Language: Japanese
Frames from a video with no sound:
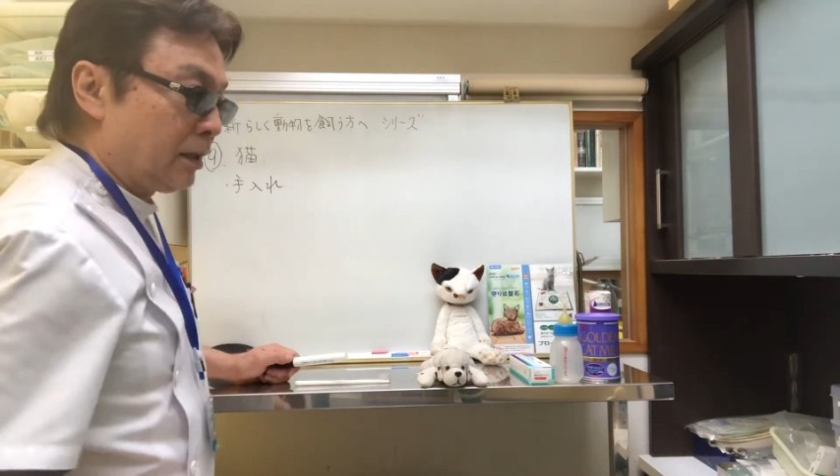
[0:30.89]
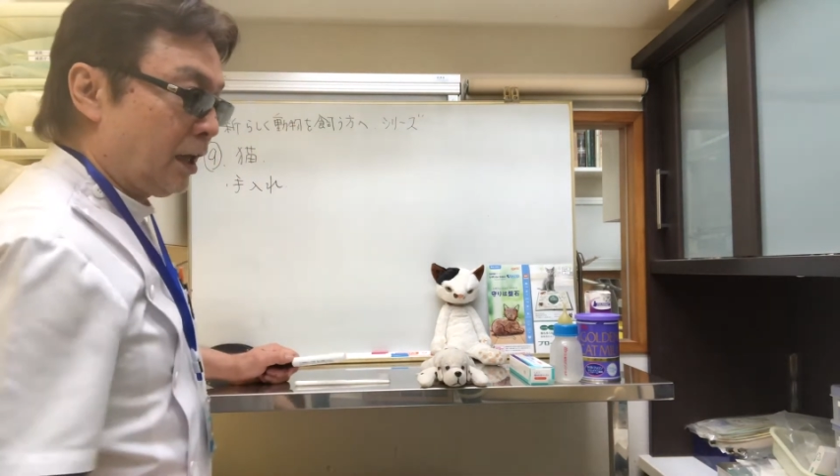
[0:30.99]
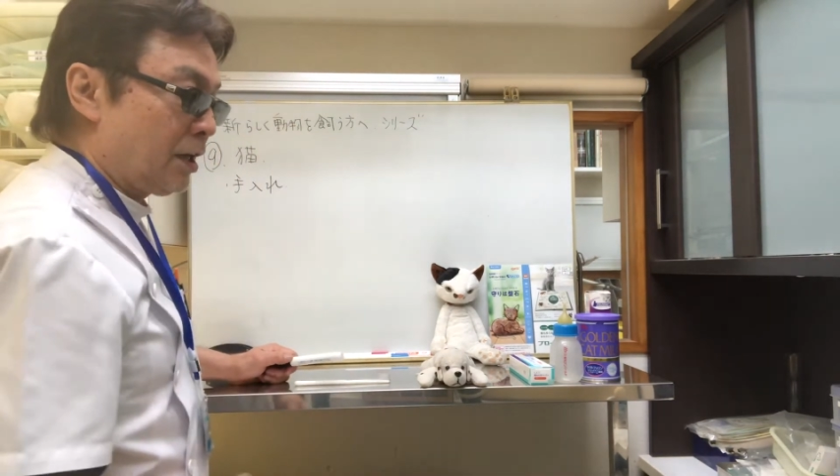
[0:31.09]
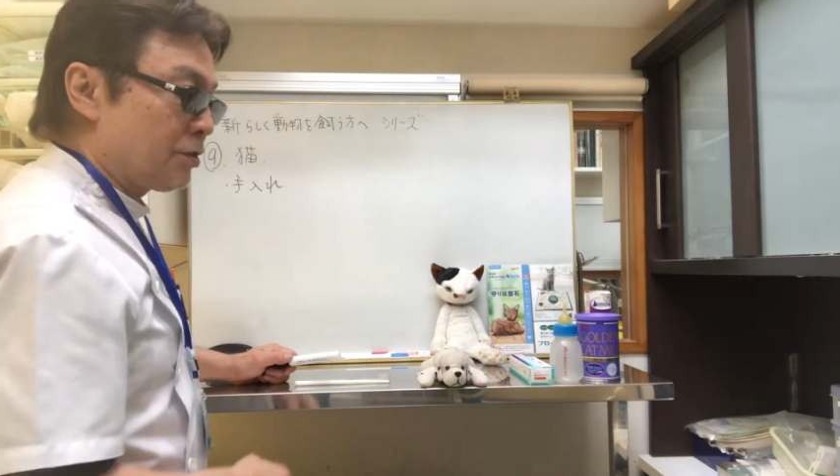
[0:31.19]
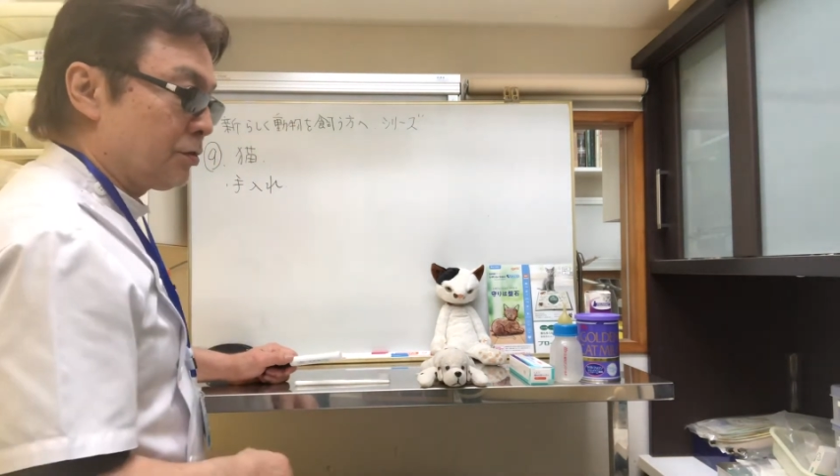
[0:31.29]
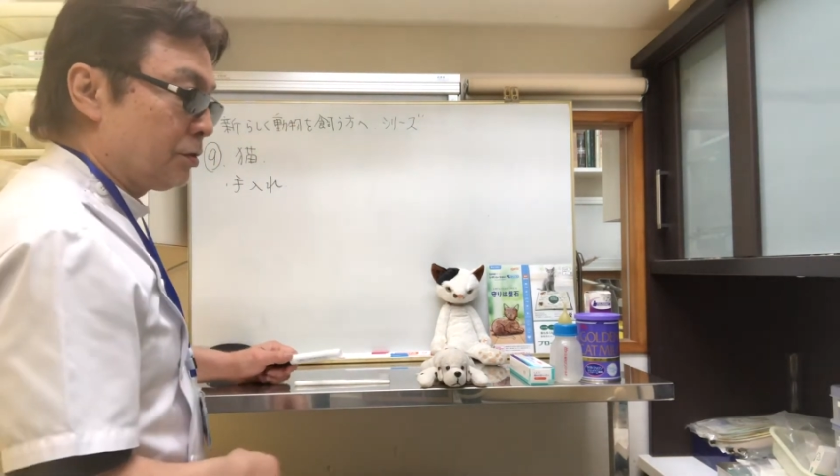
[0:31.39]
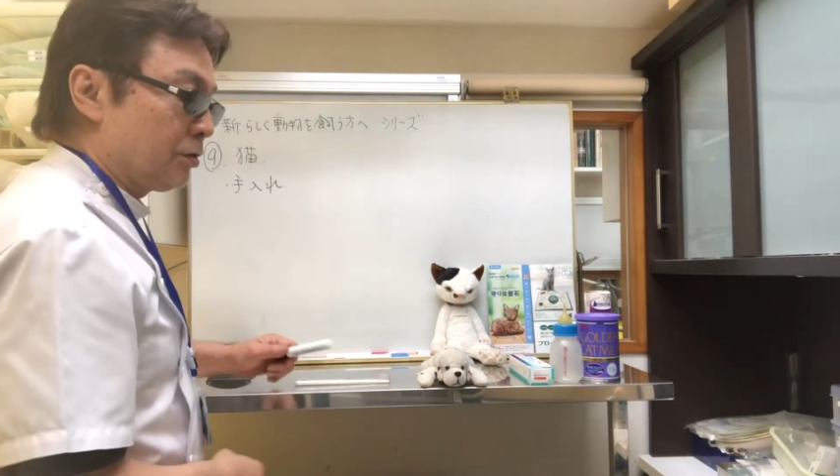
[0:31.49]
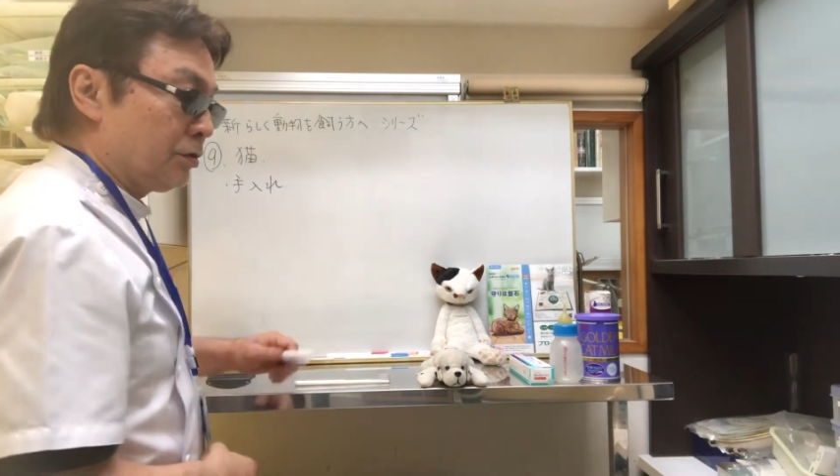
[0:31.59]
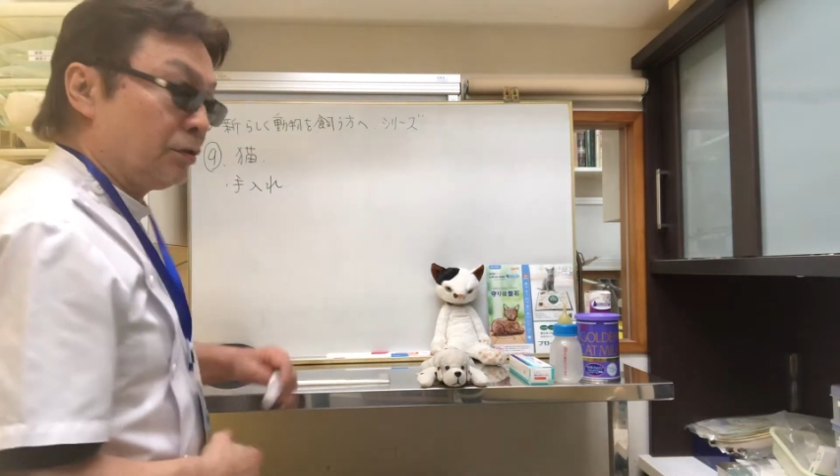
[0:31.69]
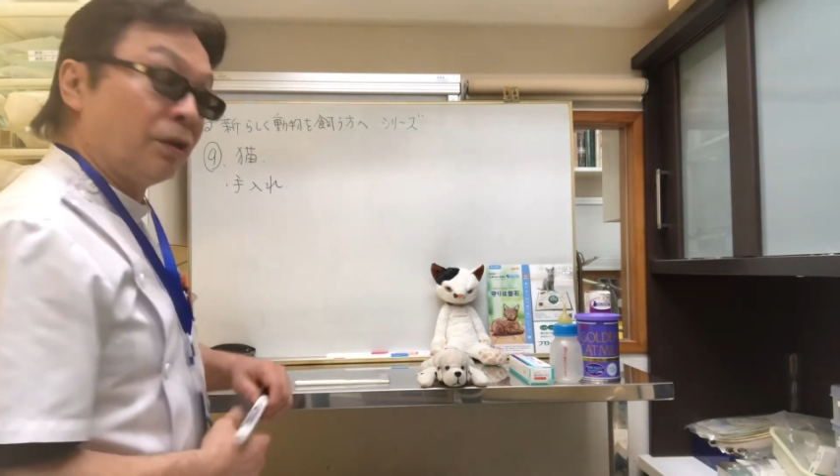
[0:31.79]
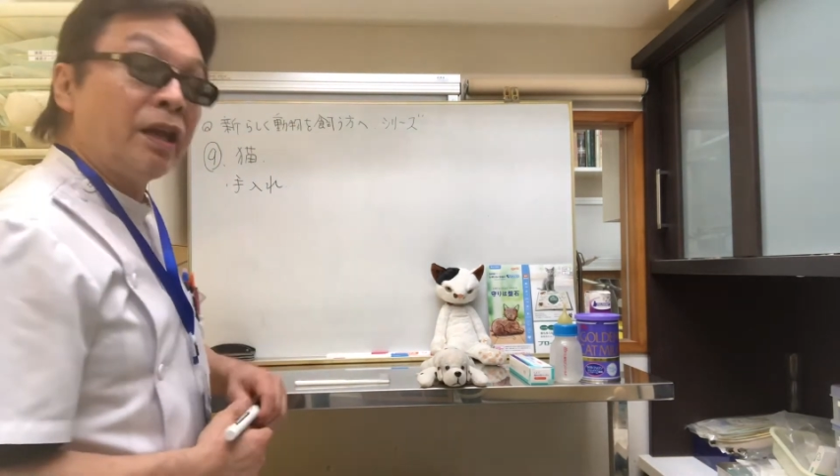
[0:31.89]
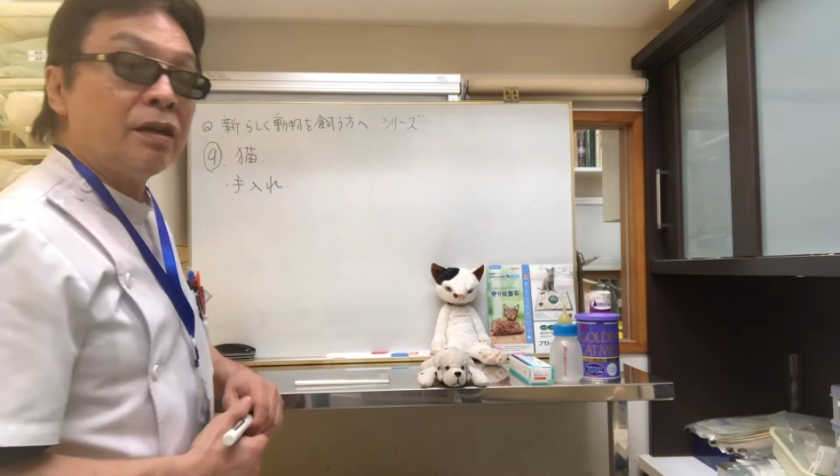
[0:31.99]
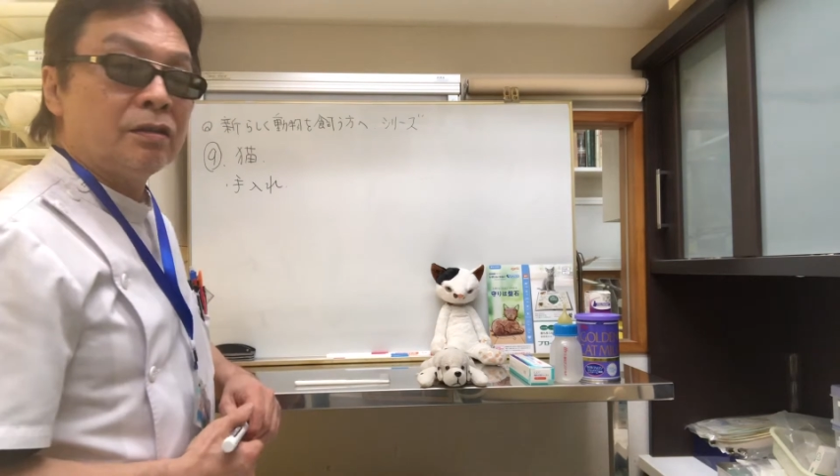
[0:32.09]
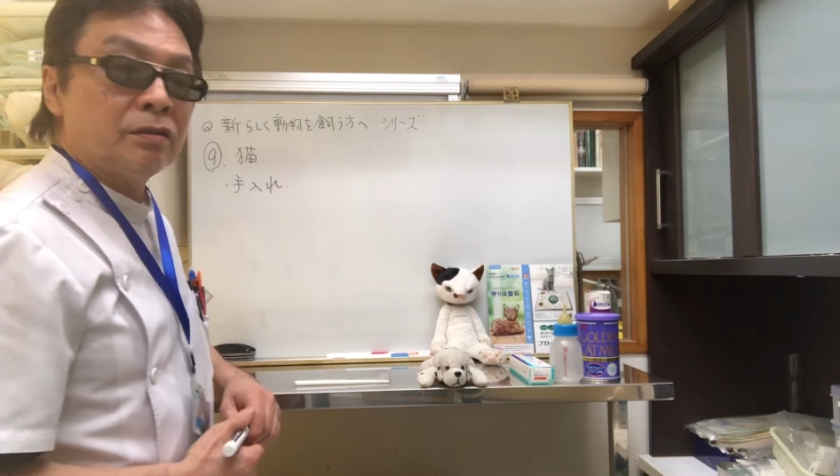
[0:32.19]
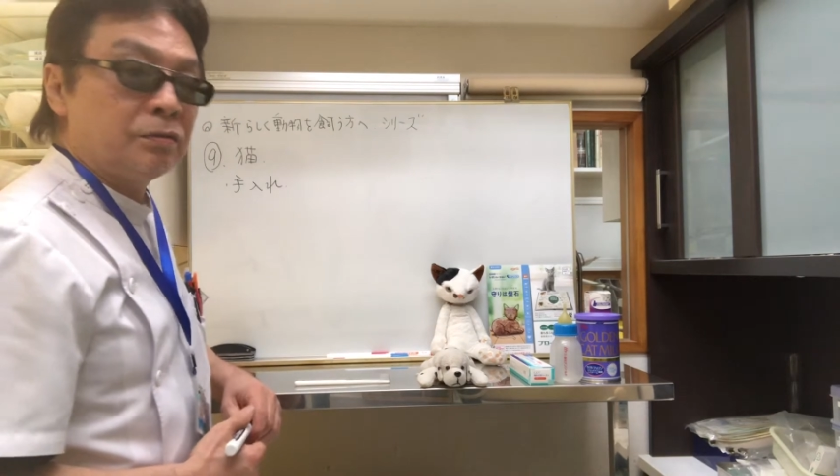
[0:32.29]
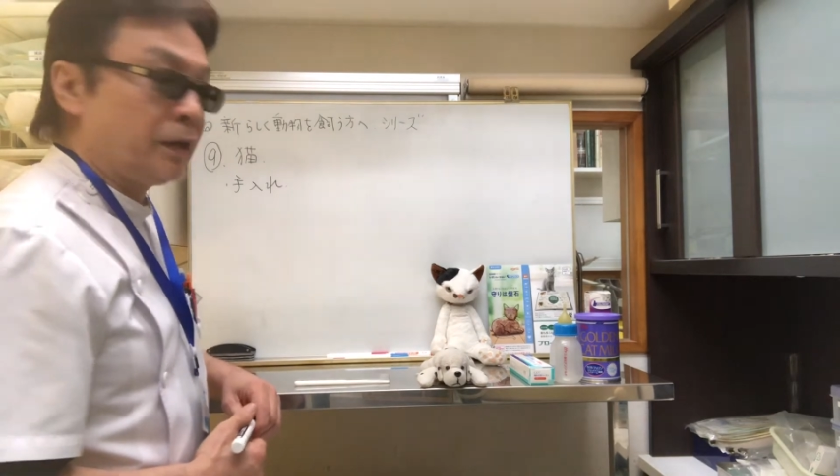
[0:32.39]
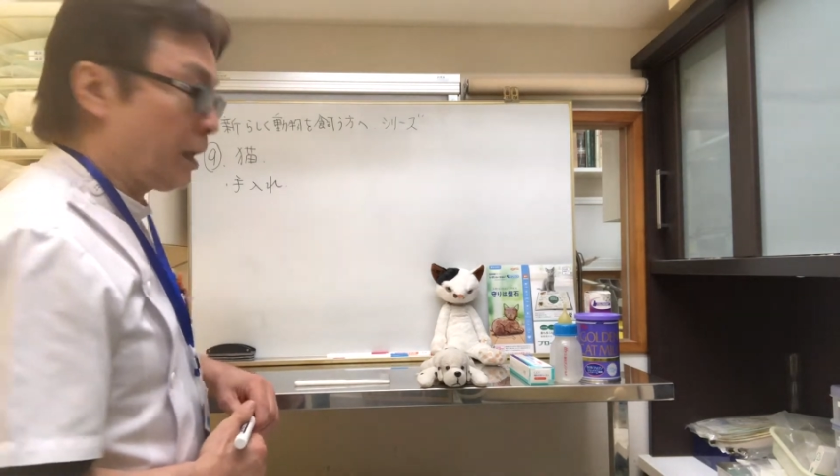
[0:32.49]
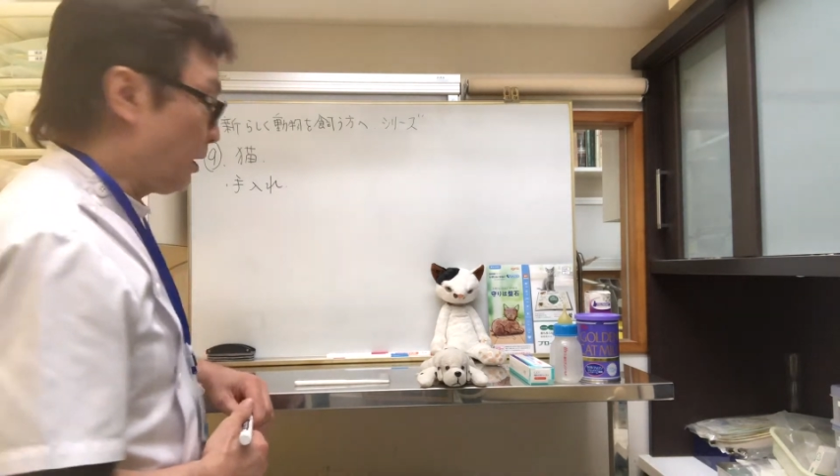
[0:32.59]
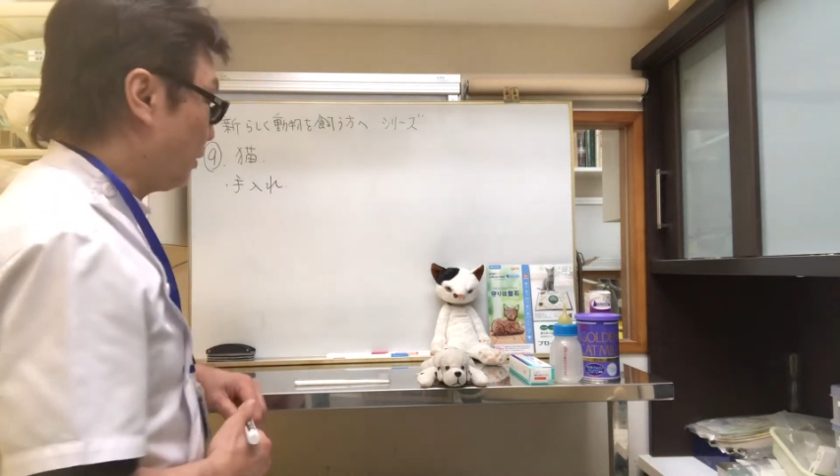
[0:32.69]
体重のね増え方